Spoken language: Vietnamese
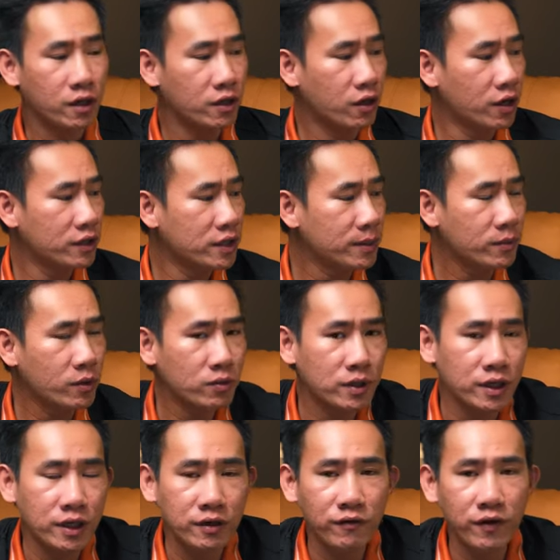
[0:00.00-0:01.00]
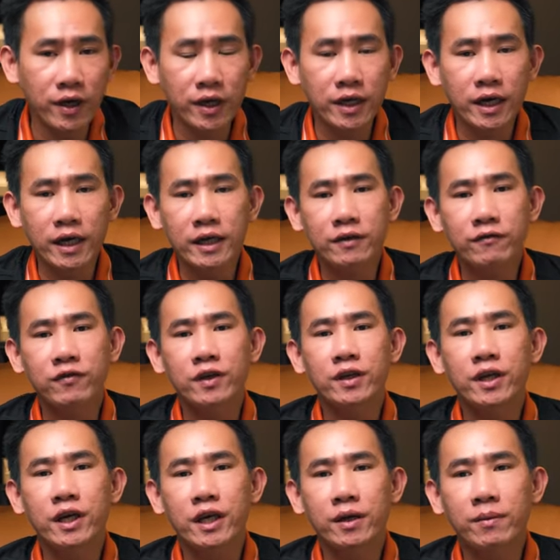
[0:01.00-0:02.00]
Rồi tiếp tục thì về cái
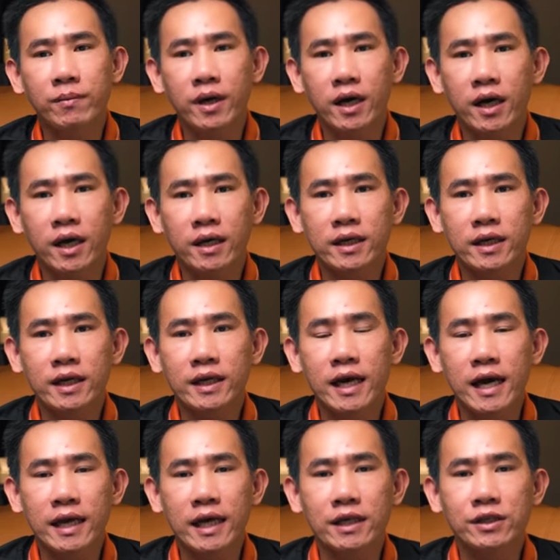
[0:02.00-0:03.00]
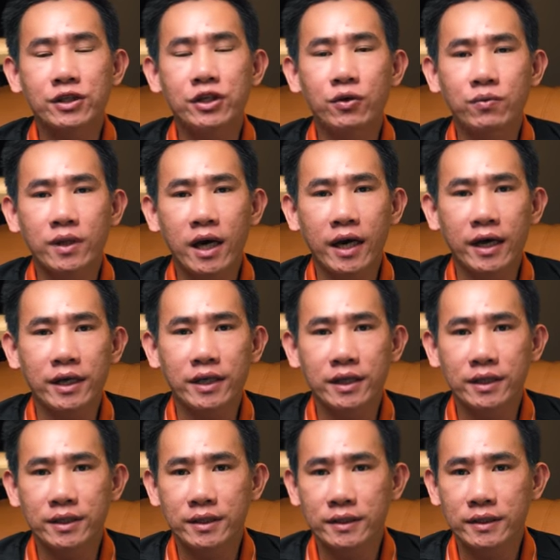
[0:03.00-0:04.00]
vấn đề mà cái khả năng chịu tải
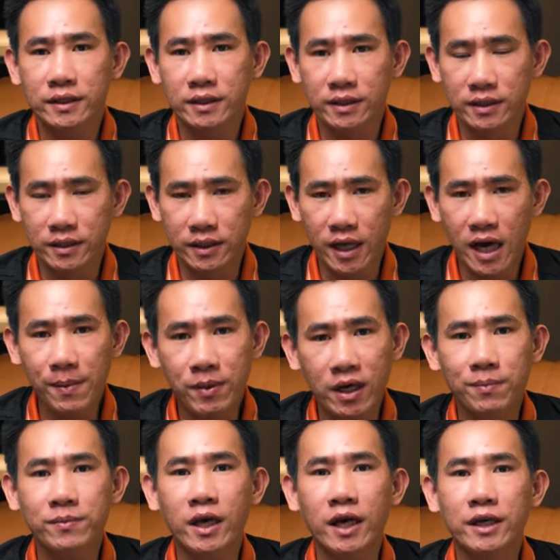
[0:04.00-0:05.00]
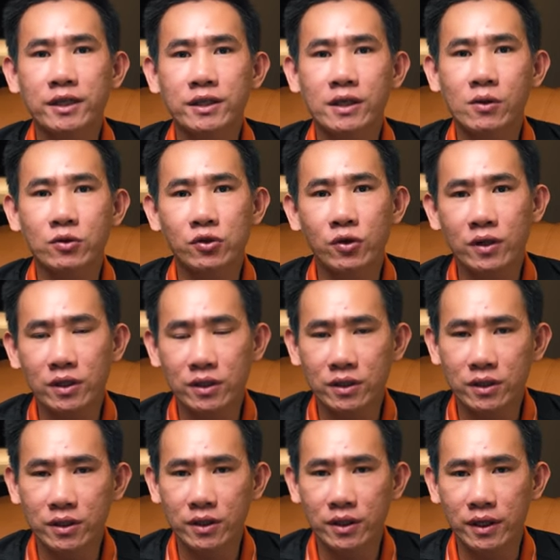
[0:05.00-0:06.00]
áp lực âm thanh, công suất
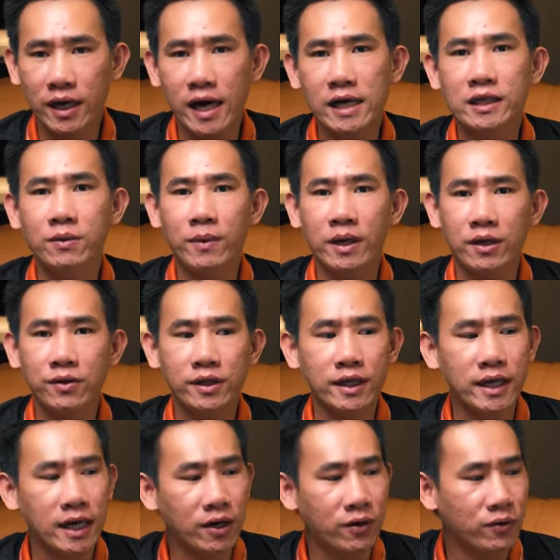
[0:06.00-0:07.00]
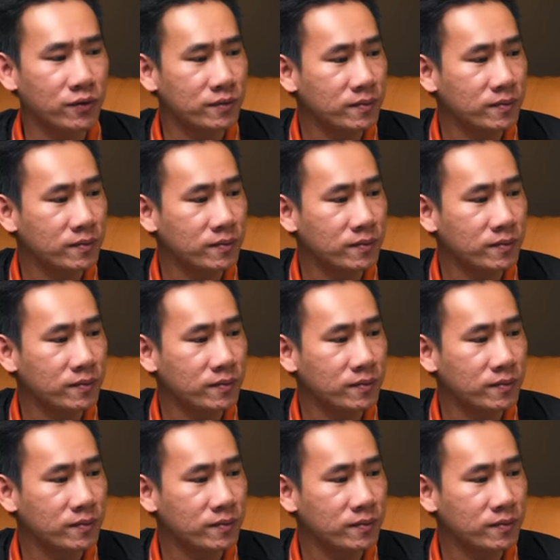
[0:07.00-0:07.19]
thì hai dòng này nó như thế nào.